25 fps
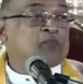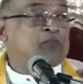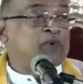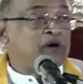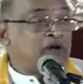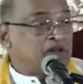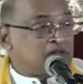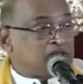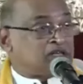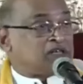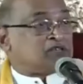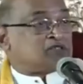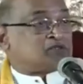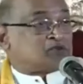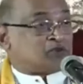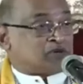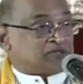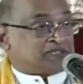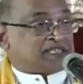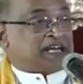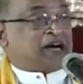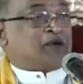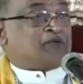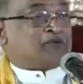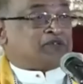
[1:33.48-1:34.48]
నన్ను పెళ్లి
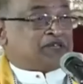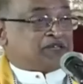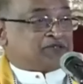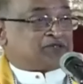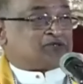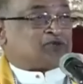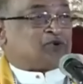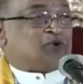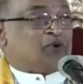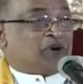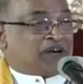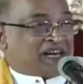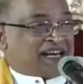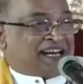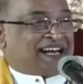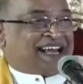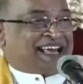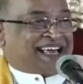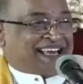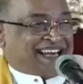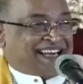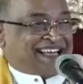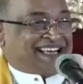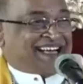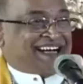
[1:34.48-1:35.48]
చేసుకుని సేవ చేసుకో
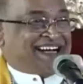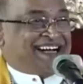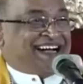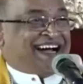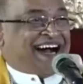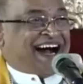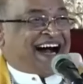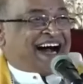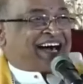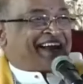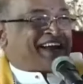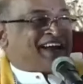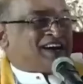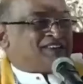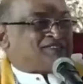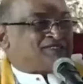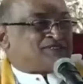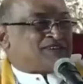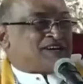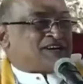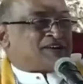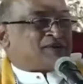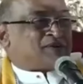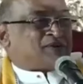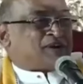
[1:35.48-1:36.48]
అన్నాడు ఆయన ఆ
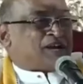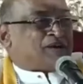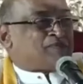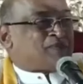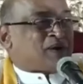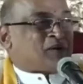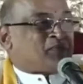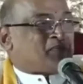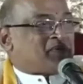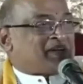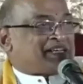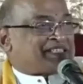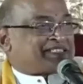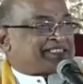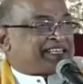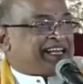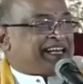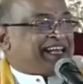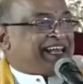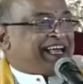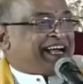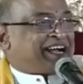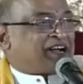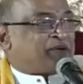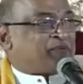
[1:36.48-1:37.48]
రాజుగారు కూడా పాపం
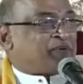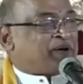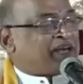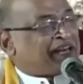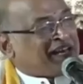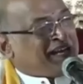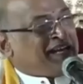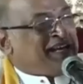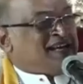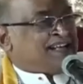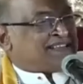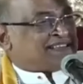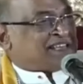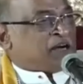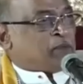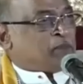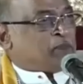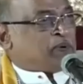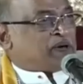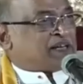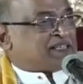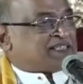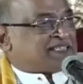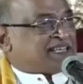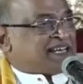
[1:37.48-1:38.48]
ఇష్టం లేకపోయినా
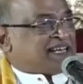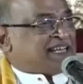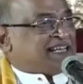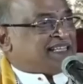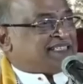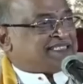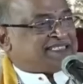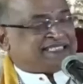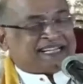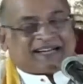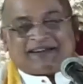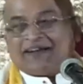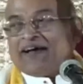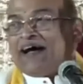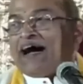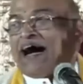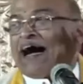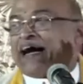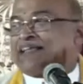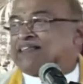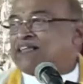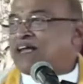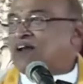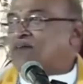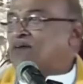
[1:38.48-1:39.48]
తప్పనిసరి ఇచ్చాడు
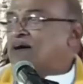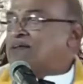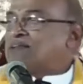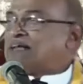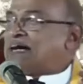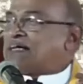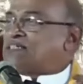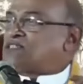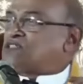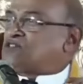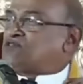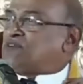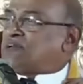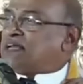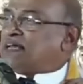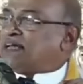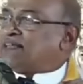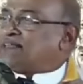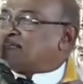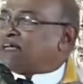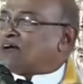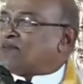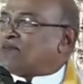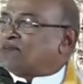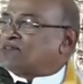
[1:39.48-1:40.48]
ఆ తర్వాత
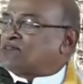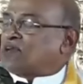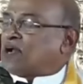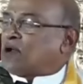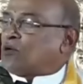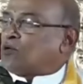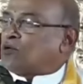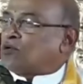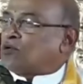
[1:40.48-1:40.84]
అశ్విని దేవతల